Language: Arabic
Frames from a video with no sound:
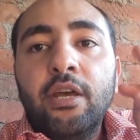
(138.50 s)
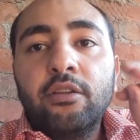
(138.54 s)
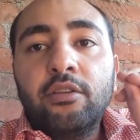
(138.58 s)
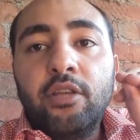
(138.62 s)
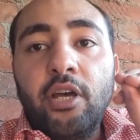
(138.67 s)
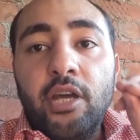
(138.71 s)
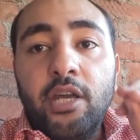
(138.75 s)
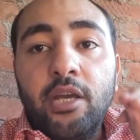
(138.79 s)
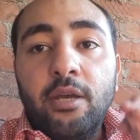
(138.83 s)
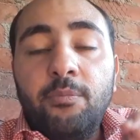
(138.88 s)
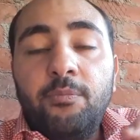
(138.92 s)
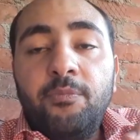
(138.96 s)

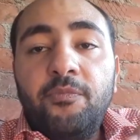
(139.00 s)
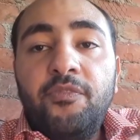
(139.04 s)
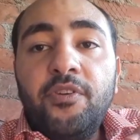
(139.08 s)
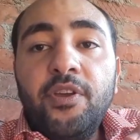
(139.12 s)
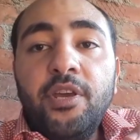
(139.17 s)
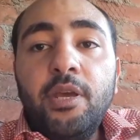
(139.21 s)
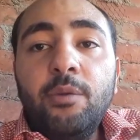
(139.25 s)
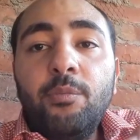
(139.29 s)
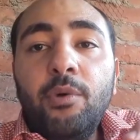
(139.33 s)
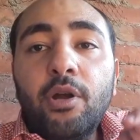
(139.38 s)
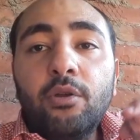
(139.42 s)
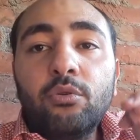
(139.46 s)
طيب
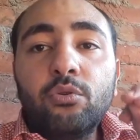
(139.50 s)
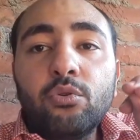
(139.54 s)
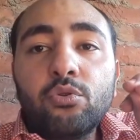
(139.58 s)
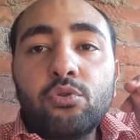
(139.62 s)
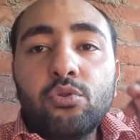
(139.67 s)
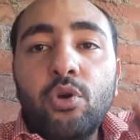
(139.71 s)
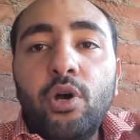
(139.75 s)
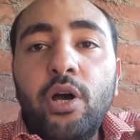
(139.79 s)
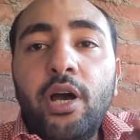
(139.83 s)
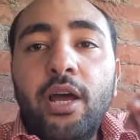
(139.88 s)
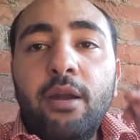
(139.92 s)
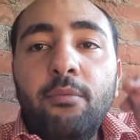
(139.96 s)
في برضه
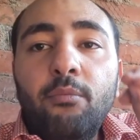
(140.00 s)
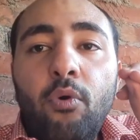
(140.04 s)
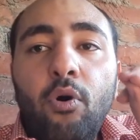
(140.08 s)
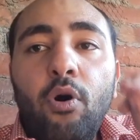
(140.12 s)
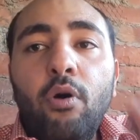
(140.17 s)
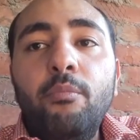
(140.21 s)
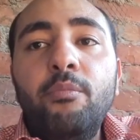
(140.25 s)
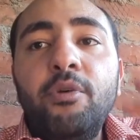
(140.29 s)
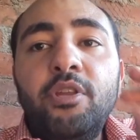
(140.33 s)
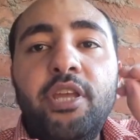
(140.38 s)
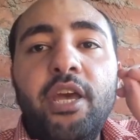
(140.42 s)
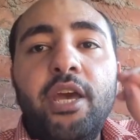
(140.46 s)
سؤال
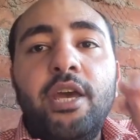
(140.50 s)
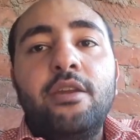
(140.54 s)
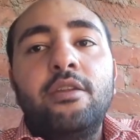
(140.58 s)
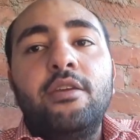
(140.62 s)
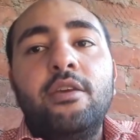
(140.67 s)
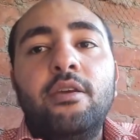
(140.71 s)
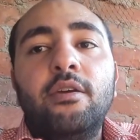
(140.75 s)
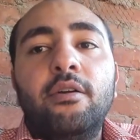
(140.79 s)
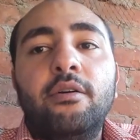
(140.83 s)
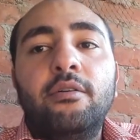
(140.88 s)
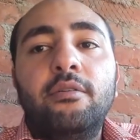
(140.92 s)
مهم تاني